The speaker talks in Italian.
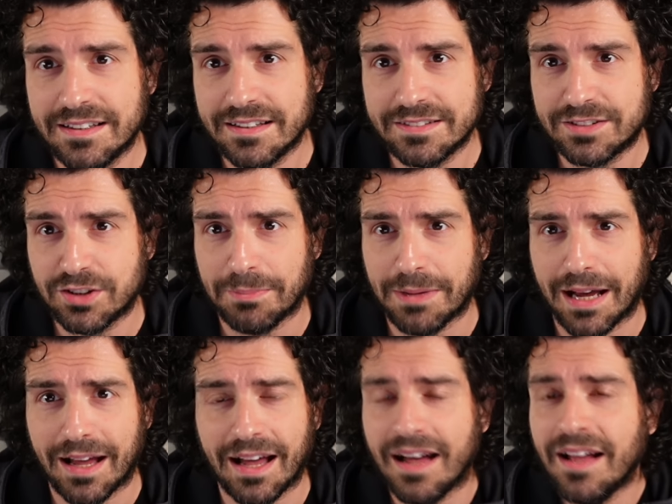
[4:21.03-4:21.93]
eh,
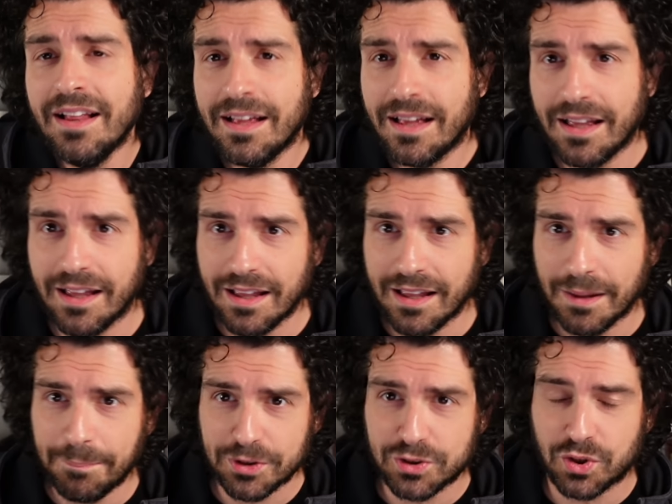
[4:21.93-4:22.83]
insomma,
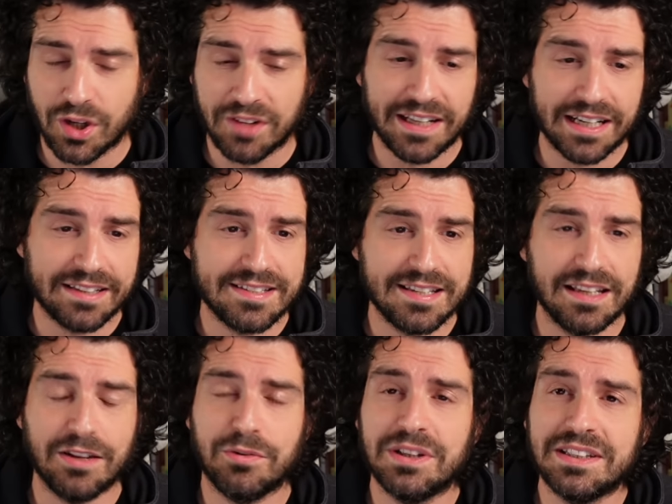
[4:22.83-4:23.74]
eh, possono avere crisi di
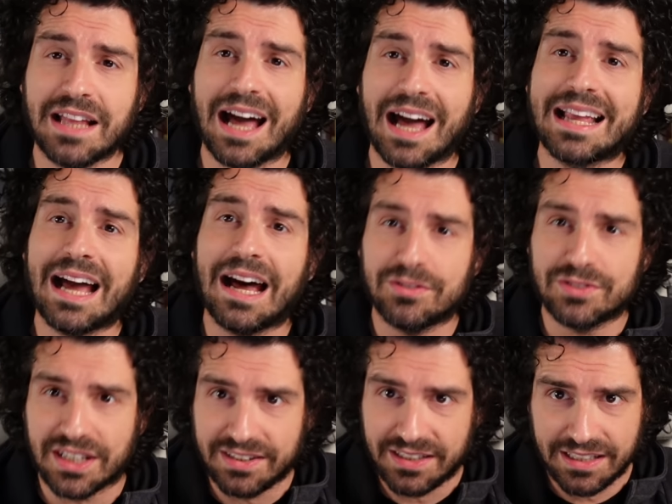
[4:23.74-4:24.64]
liquidità a
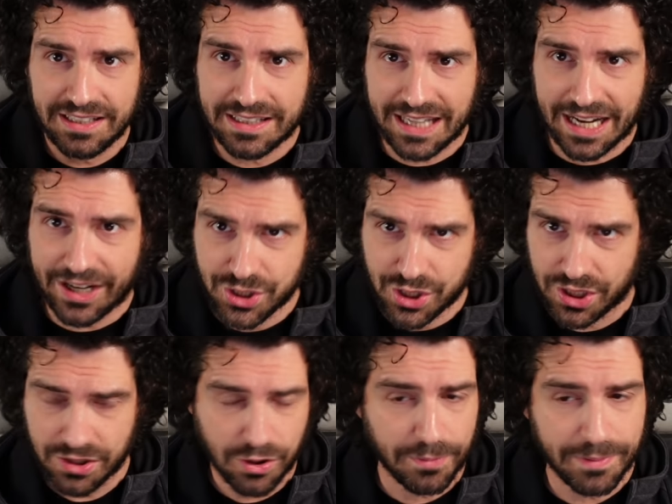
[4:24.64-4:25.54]
causa di
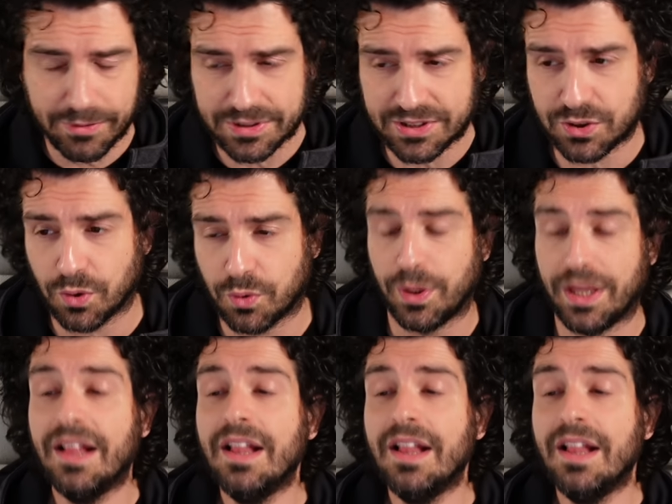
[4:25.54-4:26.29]
crash come questo qui.